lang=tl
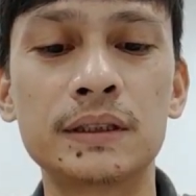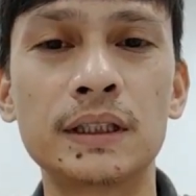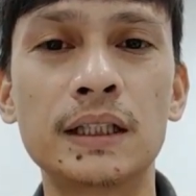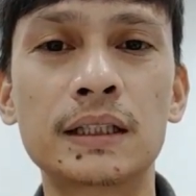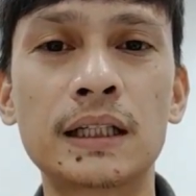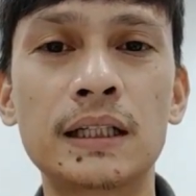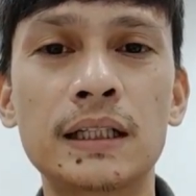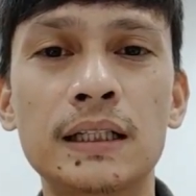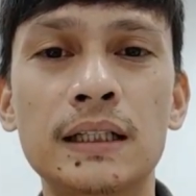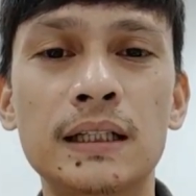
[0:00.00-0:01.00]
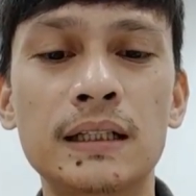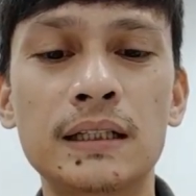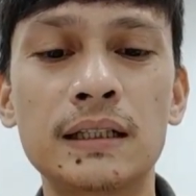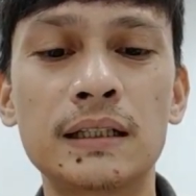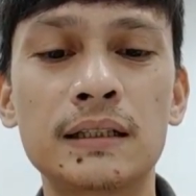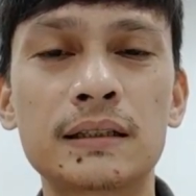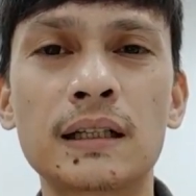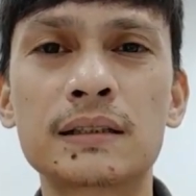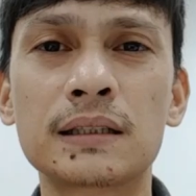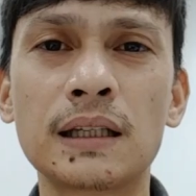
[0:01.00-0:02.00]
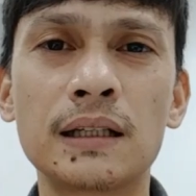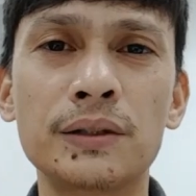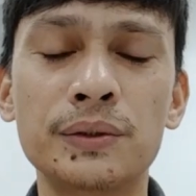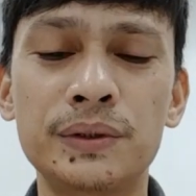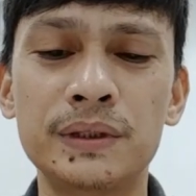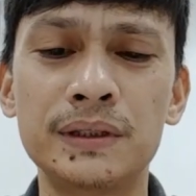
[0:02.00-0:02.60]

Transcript: Pinatali. Sakit sa tenga, no?